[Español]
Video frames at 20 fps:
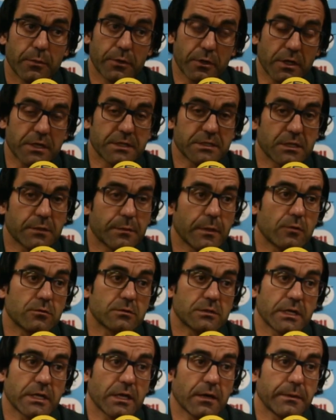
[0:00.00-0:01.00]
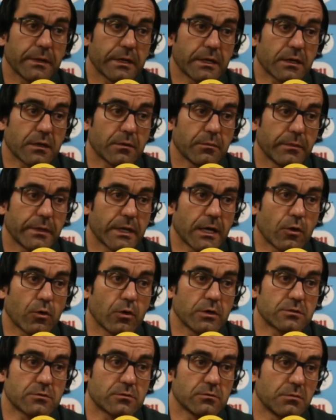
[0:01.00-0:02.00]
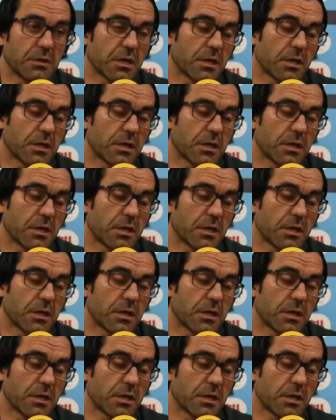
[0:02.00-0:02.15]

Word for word: Pero aquí sí que me gustaría ver, ver algo eso.